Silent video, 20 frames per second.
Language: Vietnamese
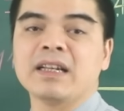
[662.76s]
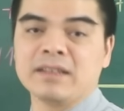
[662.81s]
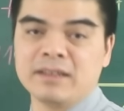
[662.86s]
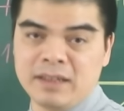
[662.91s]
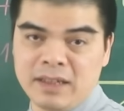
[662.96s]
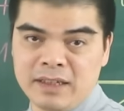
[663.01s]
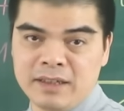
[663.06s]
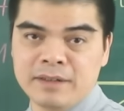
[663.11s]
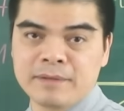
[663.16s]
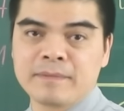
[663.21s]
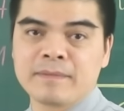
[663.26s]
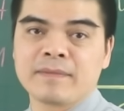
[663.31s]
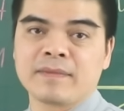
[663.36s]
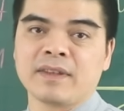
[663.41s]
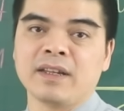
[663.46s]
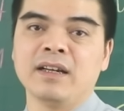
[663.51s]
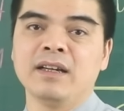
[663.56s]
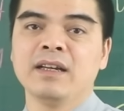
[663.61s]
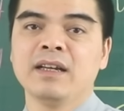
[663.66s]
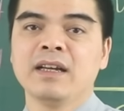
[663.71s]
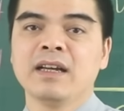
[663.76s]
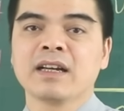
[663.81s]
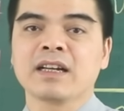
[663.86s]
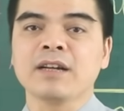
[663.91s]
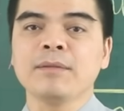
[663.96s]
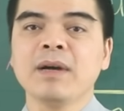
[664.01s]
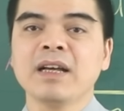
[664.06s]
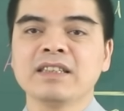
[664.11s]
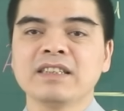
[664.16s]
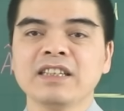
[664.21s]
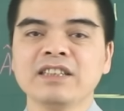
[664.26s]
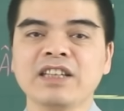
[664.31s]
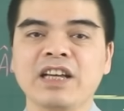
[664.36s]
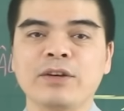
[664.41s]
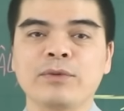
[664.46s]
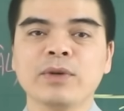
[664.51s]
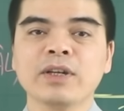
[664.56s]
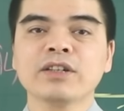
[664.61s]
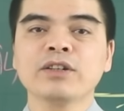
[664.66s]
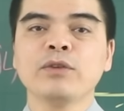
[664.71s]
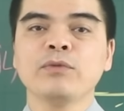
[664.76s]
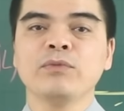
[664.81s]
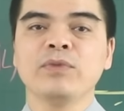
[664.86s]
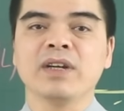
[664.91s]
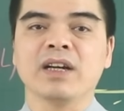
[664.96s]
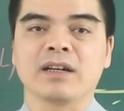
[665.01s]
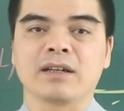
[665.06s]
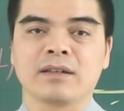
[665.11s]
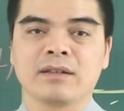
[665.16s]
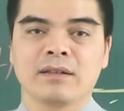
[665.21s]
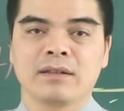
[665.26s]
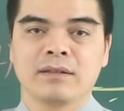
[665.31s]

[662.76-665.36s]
ngày tới đây. Đó. Các bạn sẽ giải quyết công việc